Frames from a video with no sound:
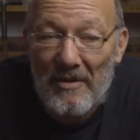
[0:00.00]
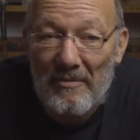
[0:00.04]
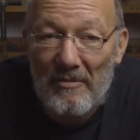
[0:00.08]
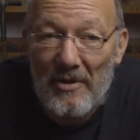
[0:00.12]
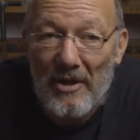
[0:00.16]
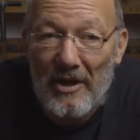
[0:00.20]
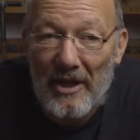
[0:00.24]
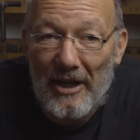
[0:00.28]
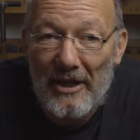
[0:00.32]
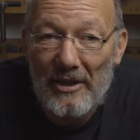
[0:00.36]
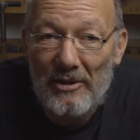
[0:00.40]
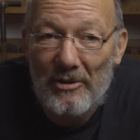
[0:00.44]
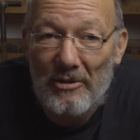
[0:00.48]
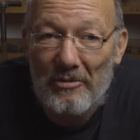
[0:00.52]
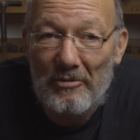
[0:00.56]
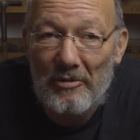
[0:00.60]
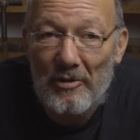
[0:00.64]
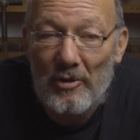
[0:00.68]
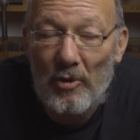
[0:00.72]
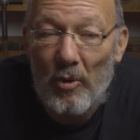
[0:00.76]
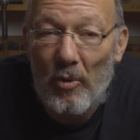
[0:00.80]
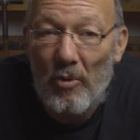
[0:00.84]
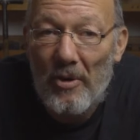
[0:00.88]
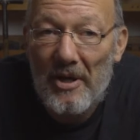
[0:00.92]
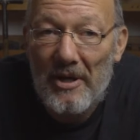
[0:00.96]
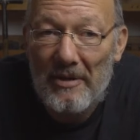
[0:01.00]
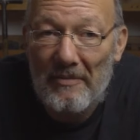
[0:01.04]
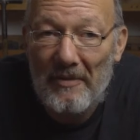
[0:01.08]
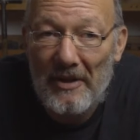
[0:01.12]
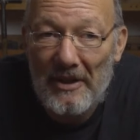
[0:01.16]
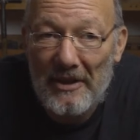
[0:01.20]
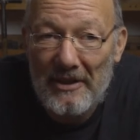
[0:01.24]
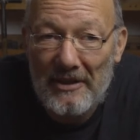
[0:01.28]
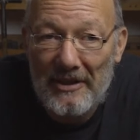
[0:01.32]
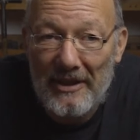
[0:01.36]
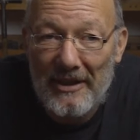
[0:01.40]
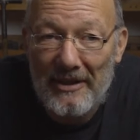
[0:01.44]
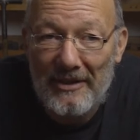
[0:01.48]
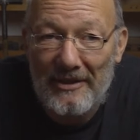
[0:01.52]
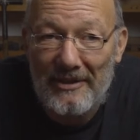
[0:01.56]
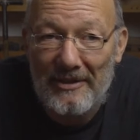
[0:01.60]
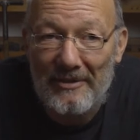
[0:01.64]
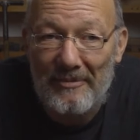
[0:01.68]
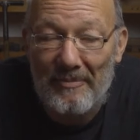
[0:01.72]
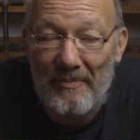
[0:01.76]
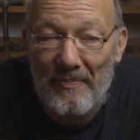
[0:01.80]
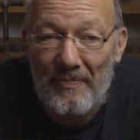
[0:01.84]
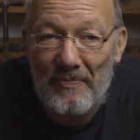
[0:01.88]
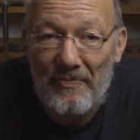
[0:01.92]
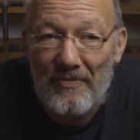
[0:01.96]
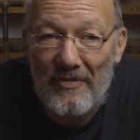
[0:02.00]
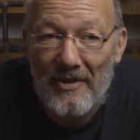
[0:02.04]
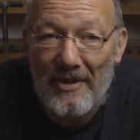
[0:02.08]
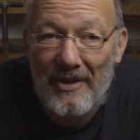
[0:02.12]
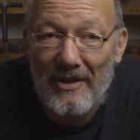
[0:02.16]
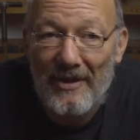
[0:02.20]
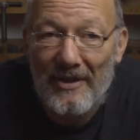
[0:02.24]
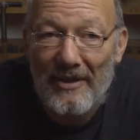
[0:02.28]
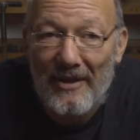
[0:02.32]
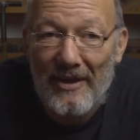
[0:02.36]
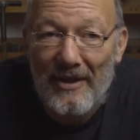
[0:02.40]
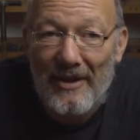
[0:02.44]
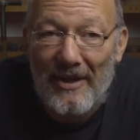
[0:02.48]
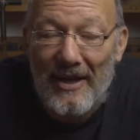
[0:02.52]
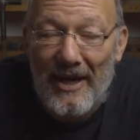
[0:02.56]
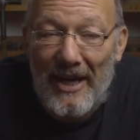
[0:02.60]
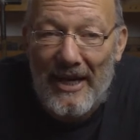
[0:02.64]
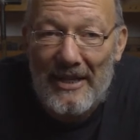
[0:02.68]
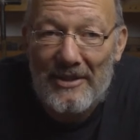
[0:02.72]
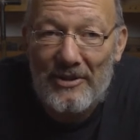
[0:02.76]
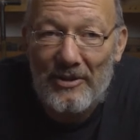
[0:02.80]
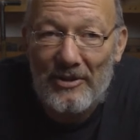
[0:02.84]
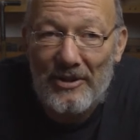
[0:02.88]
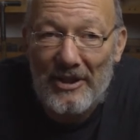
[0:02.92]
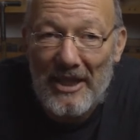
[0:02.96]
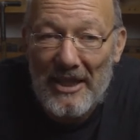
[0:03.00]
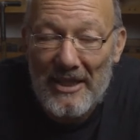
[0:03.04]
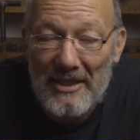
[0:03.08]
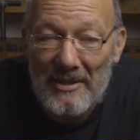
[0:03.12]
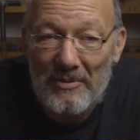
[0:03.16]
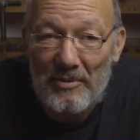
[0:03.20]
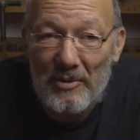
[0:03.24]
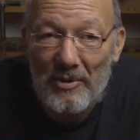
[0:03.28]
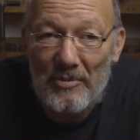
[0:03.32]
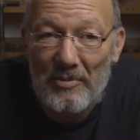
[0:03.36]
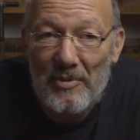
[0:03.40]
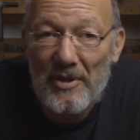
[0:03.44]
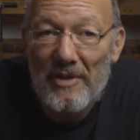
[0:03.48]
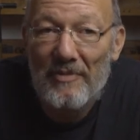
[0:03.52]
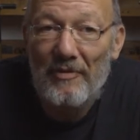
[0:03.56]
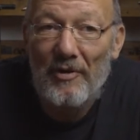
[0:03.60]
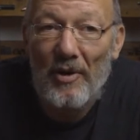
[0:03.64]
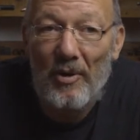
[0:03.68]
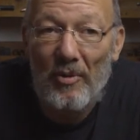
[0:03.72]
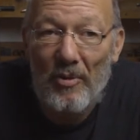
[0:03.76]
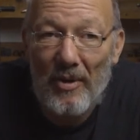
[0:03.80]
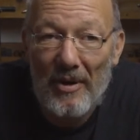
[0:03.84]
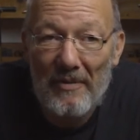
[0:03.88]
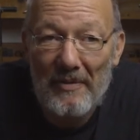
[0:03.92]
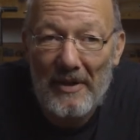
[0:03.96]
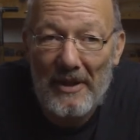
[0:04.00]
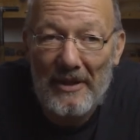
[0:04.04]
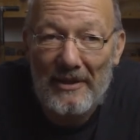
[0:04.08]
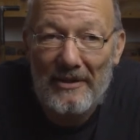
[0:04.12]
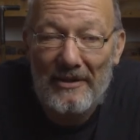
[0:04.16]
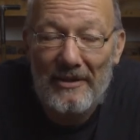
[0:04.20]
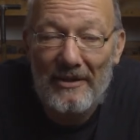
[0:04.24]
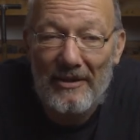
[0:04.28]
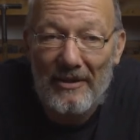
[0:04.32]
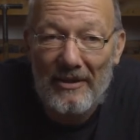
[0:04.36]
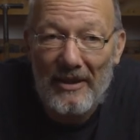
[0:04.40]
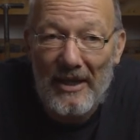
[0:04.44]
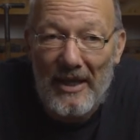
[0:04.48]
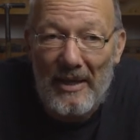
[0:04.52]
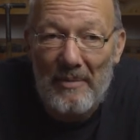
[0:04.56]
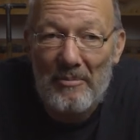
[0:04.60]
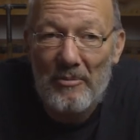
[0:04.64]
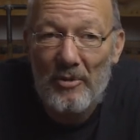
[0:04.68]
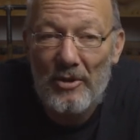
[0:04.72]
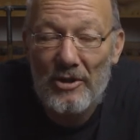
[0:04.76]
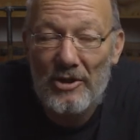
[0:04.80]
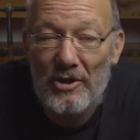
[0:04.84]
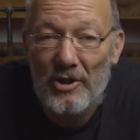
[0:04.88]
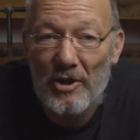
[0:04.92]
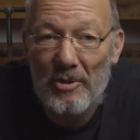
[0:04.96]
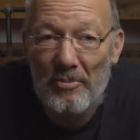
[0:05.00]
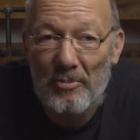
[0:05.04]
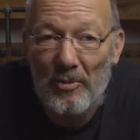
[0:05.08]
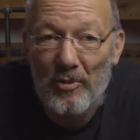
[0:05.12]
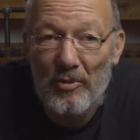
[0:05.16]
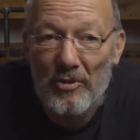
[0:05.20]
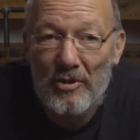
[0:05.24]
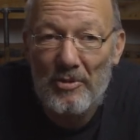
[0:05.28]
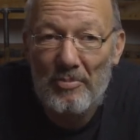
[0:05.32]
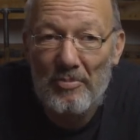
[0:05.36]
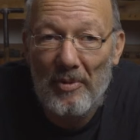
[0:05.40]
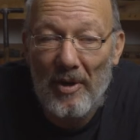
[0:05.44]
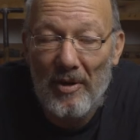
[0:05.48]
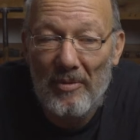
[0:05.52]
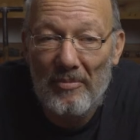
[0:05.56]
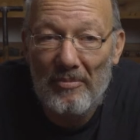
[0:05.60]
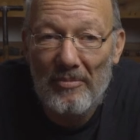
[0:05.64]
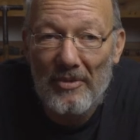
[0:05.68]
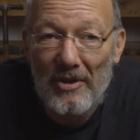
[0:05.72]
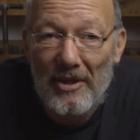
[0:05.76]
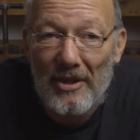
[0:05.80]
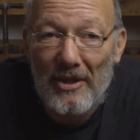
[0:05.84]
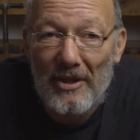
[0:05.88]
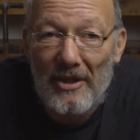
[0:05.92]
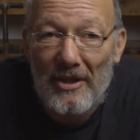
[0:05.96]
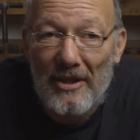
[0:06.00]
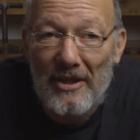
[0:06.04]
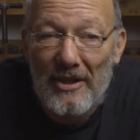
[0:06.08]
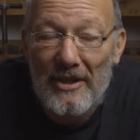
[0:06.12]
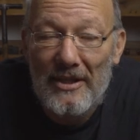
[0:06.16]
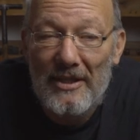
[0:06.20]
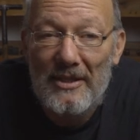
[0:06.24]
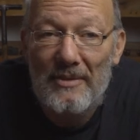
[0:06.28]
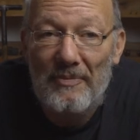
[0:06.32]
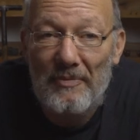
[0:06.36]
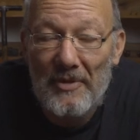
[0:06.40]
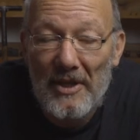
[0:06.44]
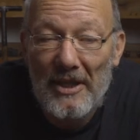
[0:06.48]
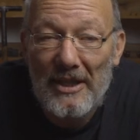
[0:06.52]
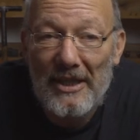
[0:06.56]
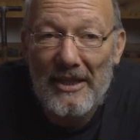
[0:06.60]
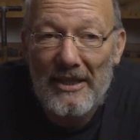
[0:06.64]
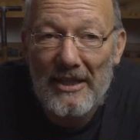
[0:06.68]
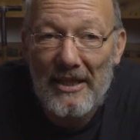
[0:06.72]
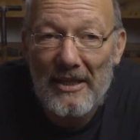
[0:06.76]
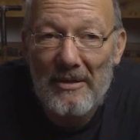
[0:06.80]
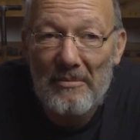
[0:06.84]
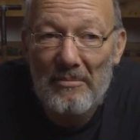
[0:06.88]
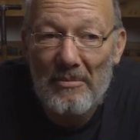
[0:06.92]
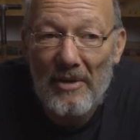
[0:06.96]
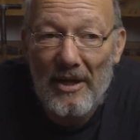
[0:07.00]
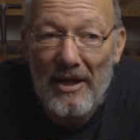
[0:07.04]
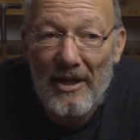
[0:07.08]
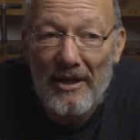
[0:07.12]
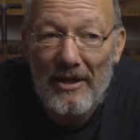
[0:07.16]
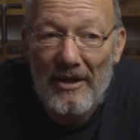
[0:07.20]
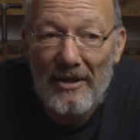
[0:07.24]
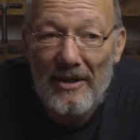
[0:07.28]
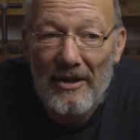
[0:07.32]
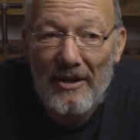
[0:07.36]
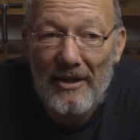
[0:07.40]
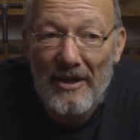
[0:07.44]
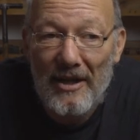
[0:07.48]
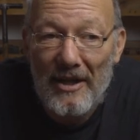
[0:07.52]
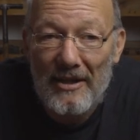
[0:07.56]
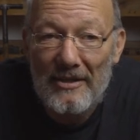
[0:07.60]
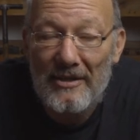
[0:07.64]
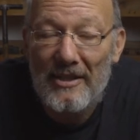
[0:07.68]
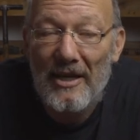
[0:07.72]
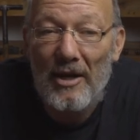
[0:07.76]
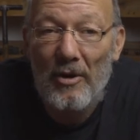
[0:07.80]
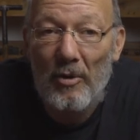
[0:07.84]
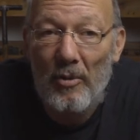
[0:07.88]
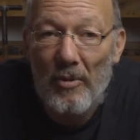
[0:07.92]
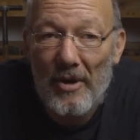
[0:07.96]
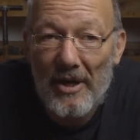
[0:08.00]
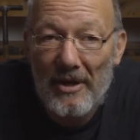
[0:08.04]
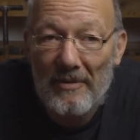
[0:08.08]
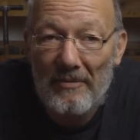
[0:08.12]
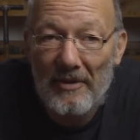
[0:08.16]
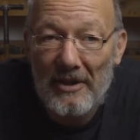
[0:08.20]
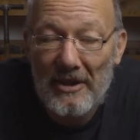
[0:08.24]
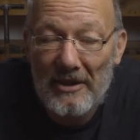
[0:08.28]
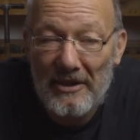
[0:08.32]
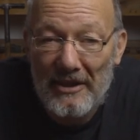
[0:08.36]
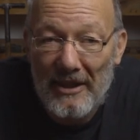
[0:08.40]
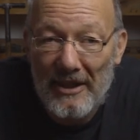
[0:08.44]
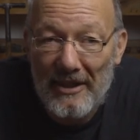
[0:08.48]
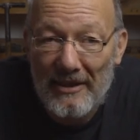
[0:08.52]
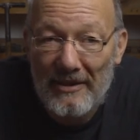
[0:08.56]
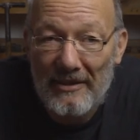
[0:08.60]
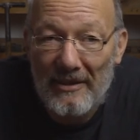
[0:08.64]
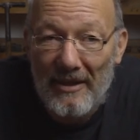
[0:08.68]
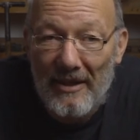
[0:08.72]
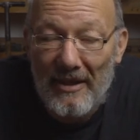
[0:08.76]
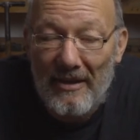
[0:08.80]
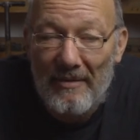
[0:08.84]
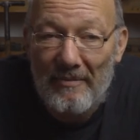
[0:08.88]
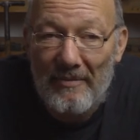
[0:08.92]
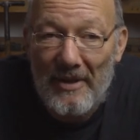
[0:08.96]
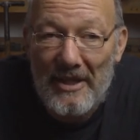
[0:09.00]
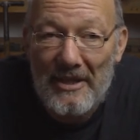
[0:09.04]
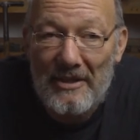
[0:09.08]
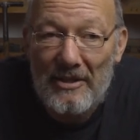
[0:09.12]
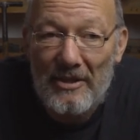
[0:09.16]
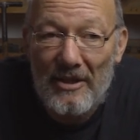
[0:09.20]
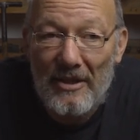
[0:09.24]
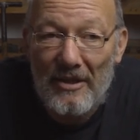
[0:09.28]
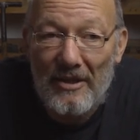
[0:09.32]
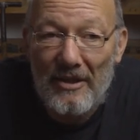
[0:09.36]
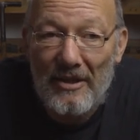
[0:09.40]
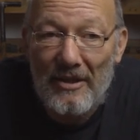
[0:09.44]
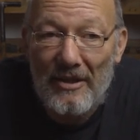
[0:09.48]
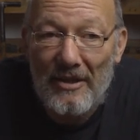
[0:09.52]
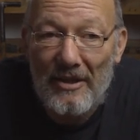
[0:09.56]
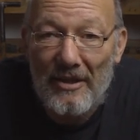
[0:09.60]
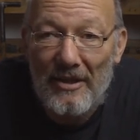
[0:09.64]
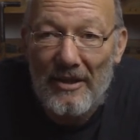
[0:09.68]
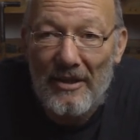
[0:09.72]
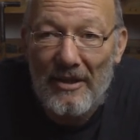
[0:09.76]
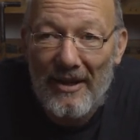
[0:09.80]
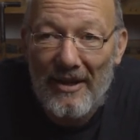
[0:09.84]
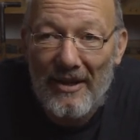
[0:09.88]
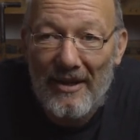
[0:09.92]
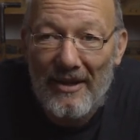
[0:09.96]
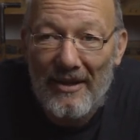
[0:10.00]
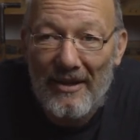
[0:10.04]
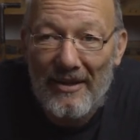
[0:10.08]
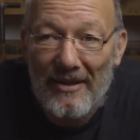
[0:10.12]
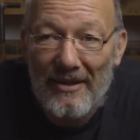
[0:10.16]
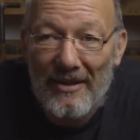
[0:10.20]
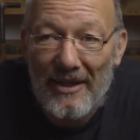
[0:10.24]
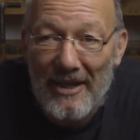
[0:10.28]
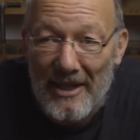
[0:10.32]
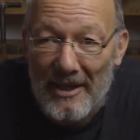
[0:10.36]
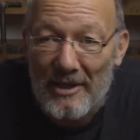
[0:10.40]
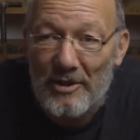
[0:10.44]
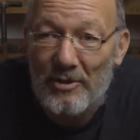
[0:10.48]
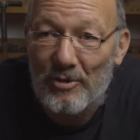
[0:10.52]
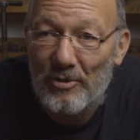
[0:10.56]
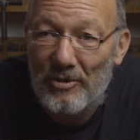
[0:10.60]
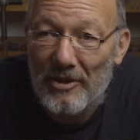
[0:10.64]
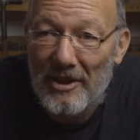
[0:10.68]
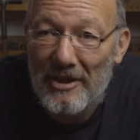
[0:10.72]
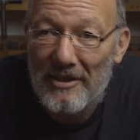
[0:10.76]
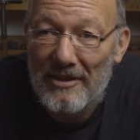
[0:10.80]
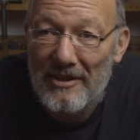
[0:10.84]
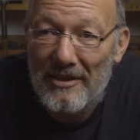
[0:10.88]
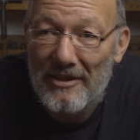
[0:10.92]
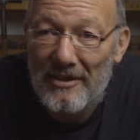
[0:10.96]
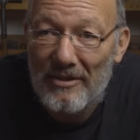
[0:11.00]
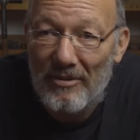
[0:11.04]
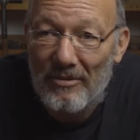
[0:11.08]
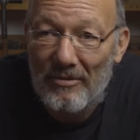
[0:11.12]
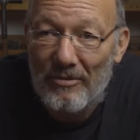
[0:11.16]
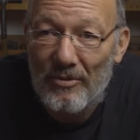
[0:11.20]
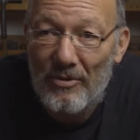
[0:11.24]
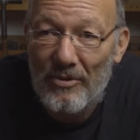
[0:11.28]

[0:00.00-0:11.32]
Wir reden da von hohen Qualitäten. Ja? Also das, was wir verarbeiten an Ebenholz oder Buchsbaum, ist wirklich immer eine sehr hohe Qualität, weil es Hörst du dieses?